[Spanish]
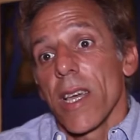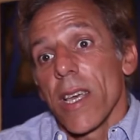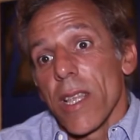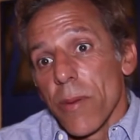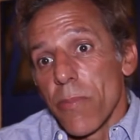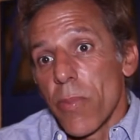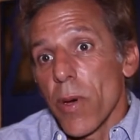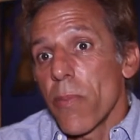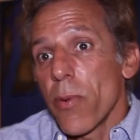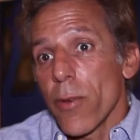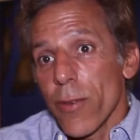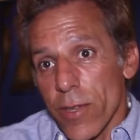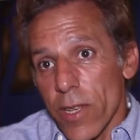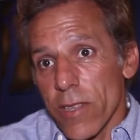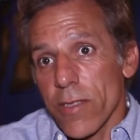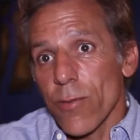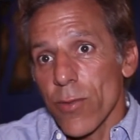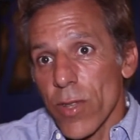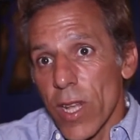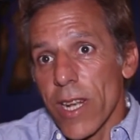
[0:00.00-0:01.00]
y después podés
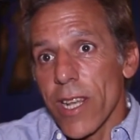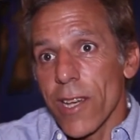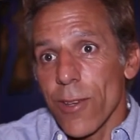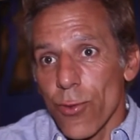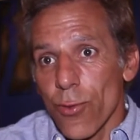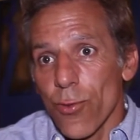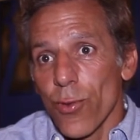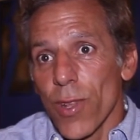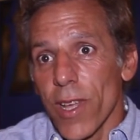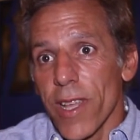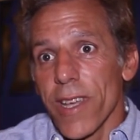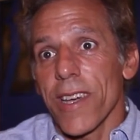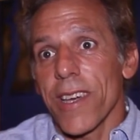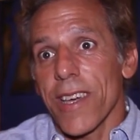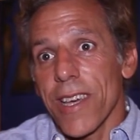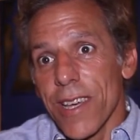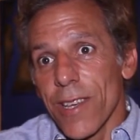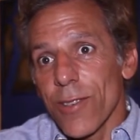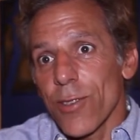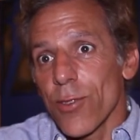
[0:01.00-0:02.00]
hacer una lectura de
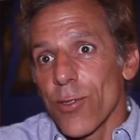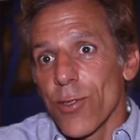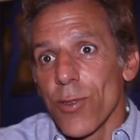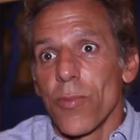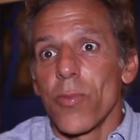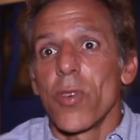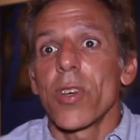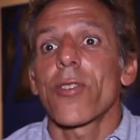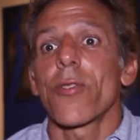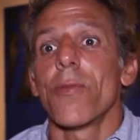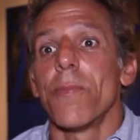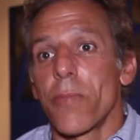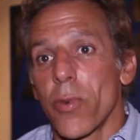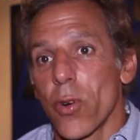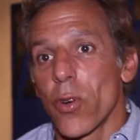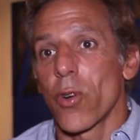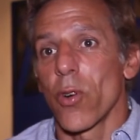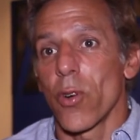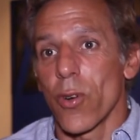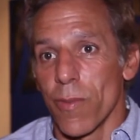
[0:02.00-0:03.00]
que eso nos muestra un
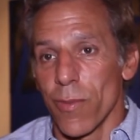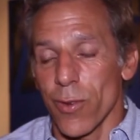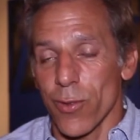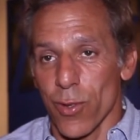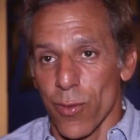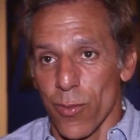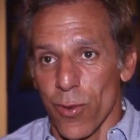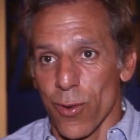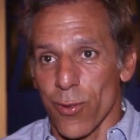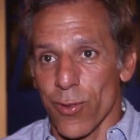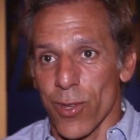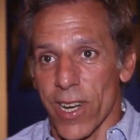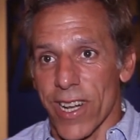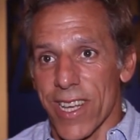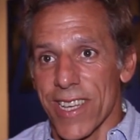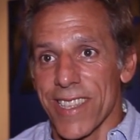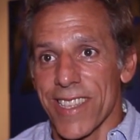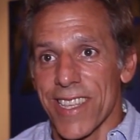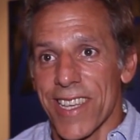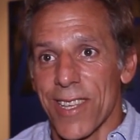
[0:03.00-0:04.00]
poco cómo somos los
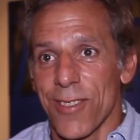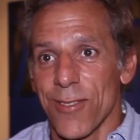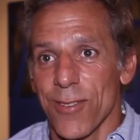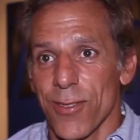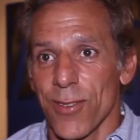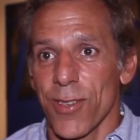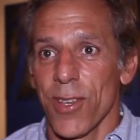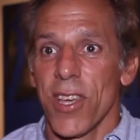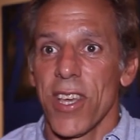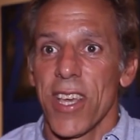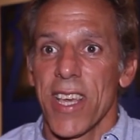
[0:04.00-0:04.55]
argentinos